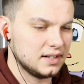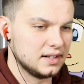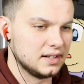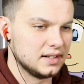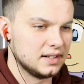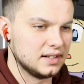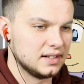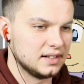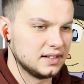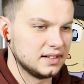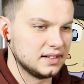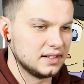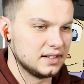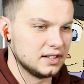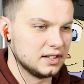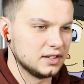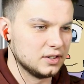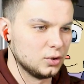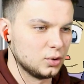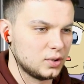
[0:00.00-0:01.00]

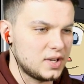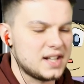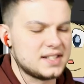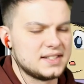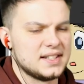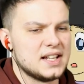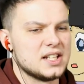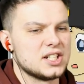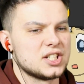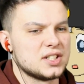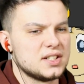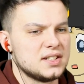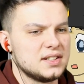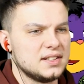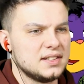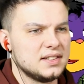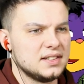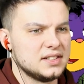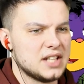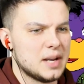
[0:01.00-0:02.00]
Э ну, как знаешь.
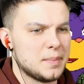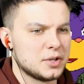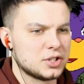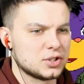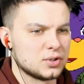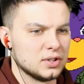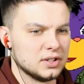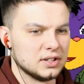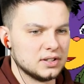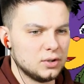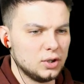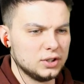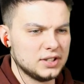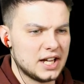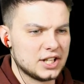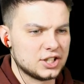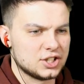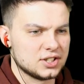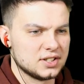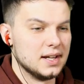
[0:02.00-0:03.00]
Я пошел.
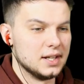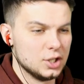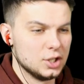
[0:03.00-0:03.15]
Удачи!